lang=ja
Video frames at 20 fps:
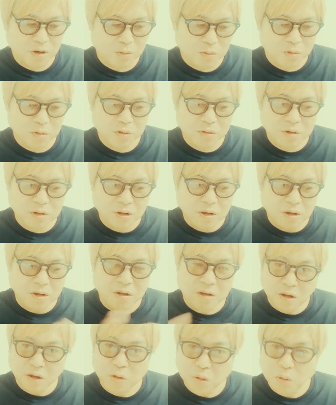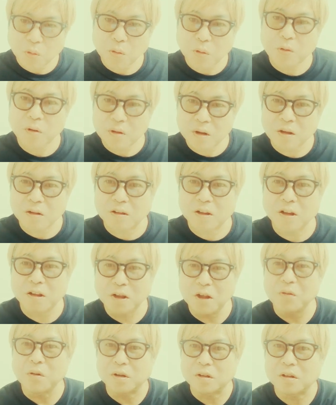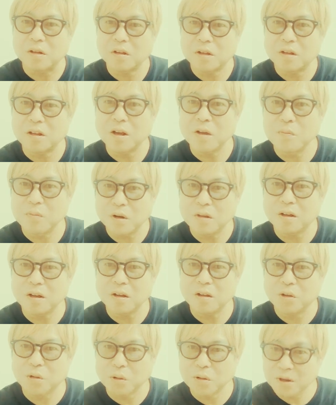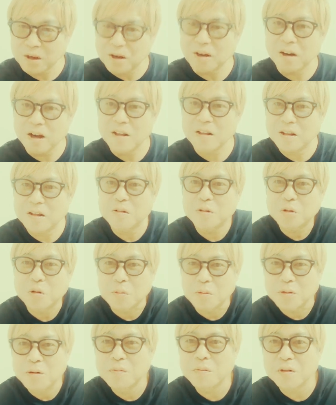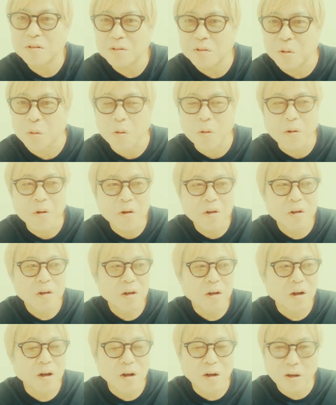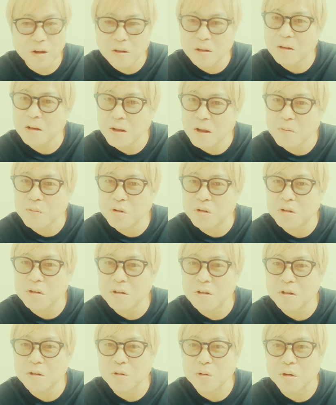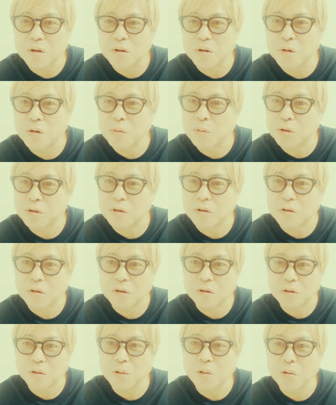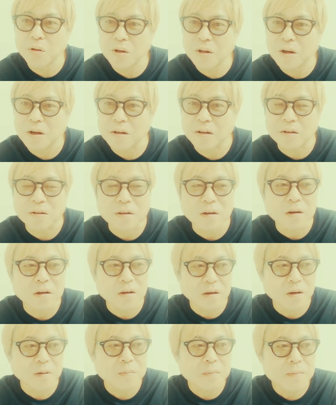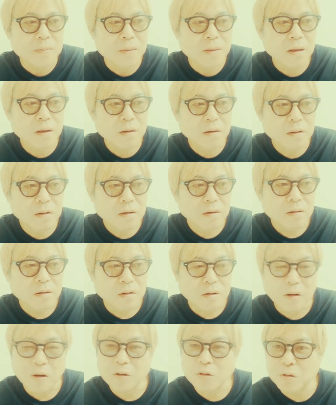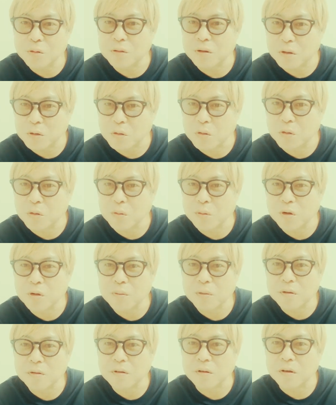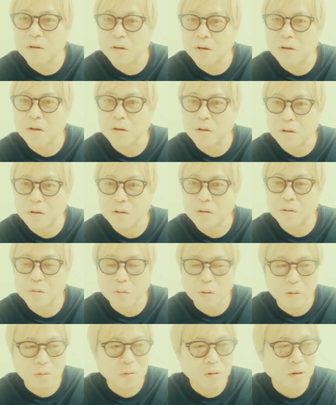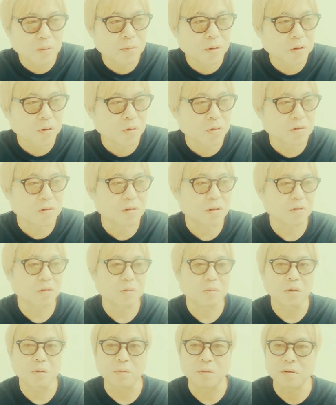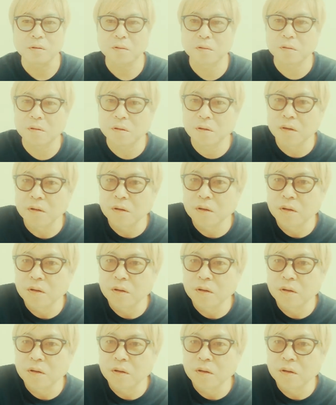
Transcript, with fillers: 璧に戻ってきたところで、席は絶対また取り返せると思いますよ。あんな MC の力量を持ってる人はそういないですからね。大丈夫だと思いますからね。頑張ってほしいなと思います。